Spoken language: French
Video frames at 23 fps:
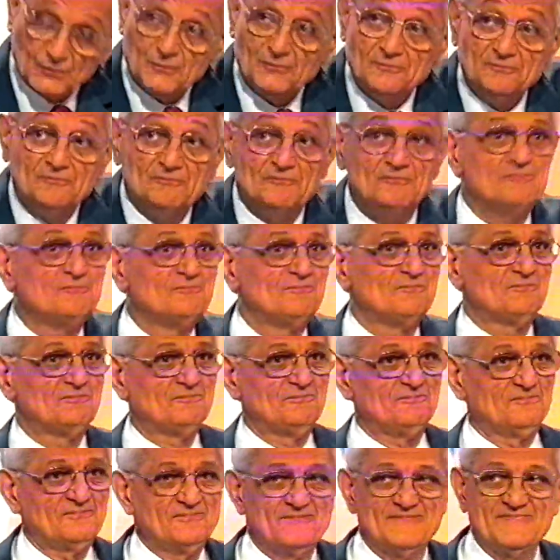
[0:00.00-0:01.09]
C'est
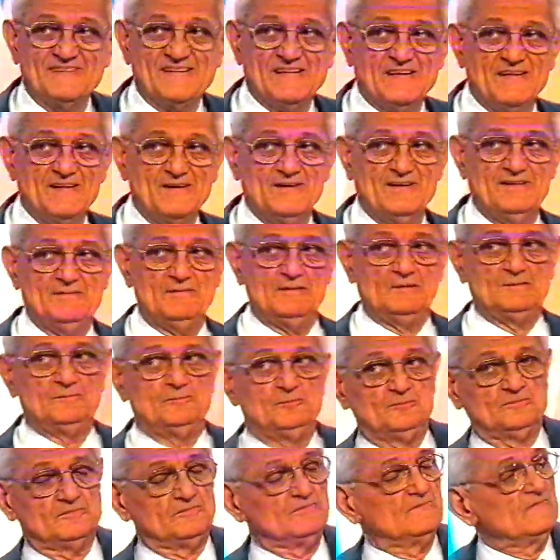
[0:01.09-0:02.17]
Caligula. Nous sommes d'accord.
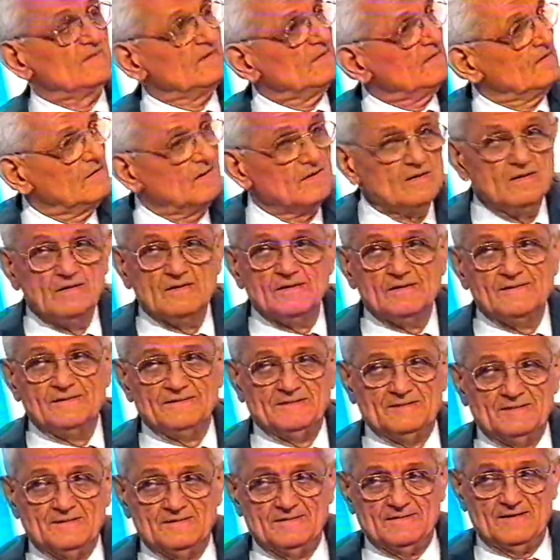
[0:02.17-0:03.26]
Euh, applaudissements pour
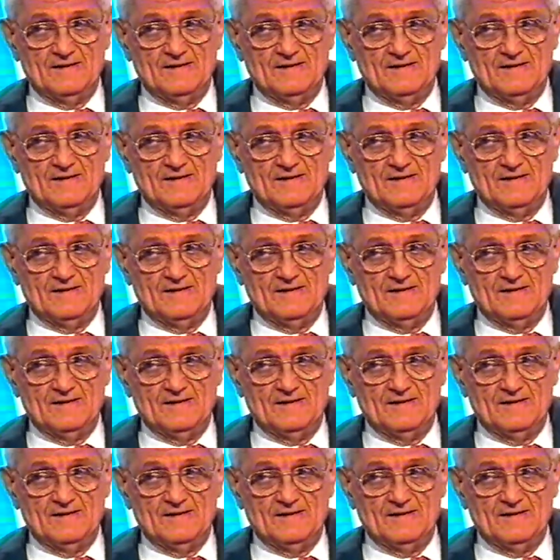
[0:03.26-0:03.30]
Patrick. Deux